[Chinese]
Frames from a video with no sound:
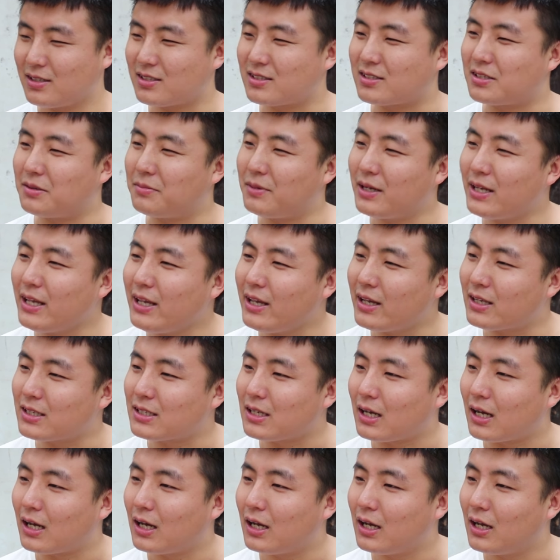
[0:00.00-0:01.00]
什么意
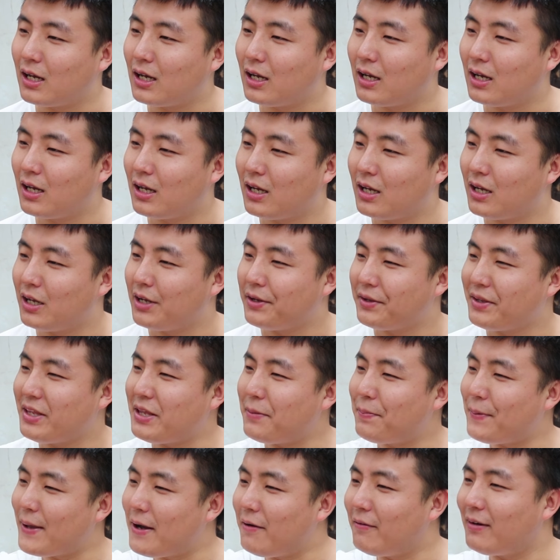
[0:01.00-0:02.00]
思？
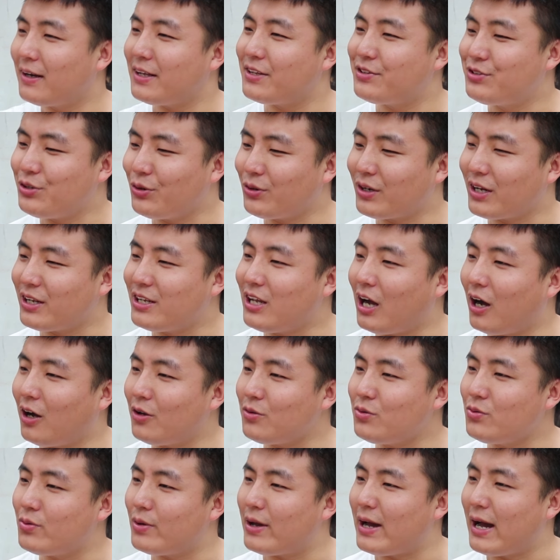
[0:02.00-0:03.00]
你别忘了，你就是个
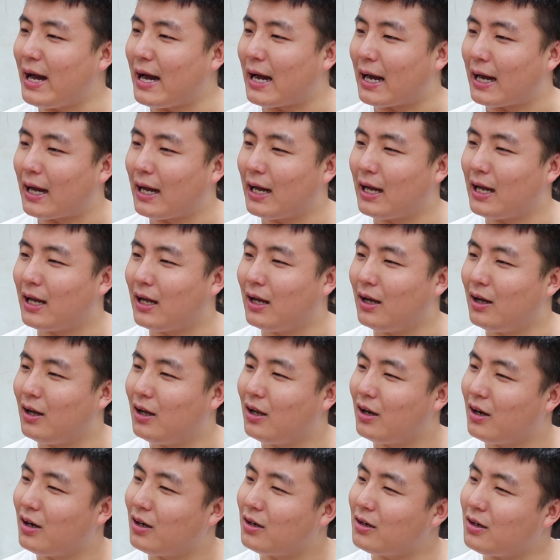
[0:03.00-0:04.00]
养女。
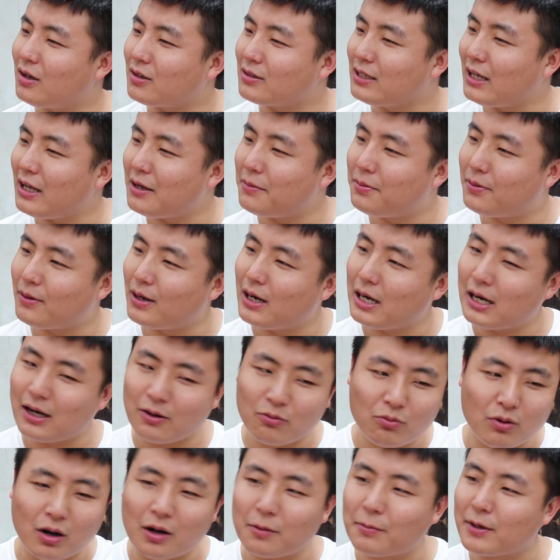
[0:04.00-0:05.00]
老太
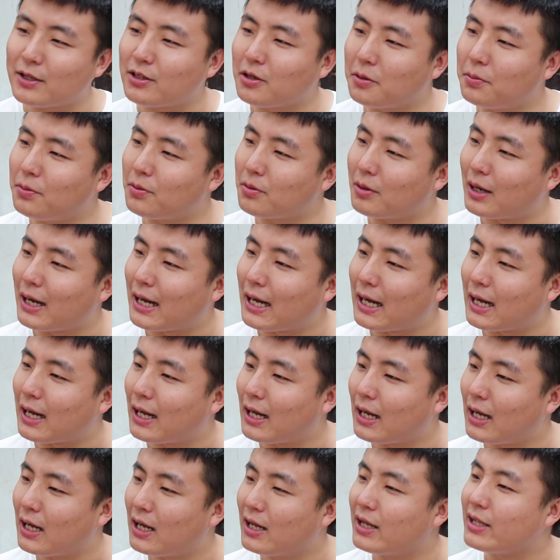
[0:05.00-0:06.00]
婆，我们都不管，
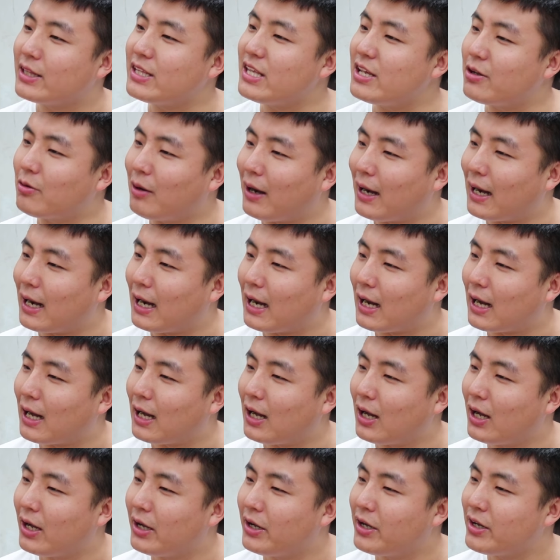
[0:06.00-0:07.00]
你管？
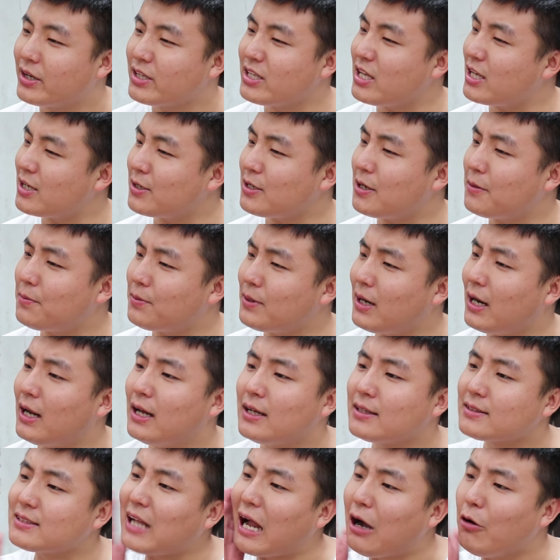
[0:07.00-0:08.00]
你这不是
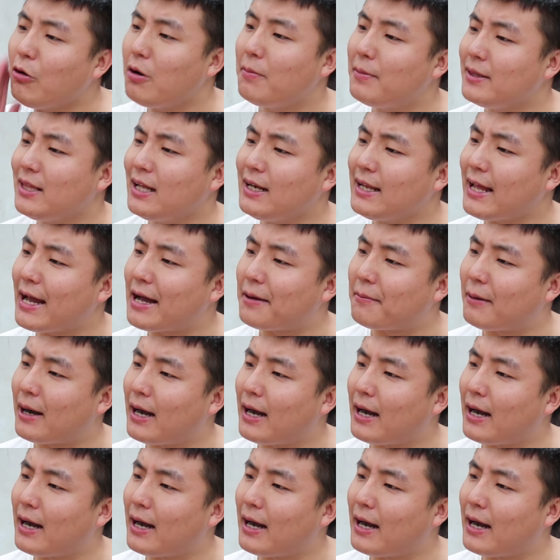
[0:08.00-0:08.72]
打我们的脸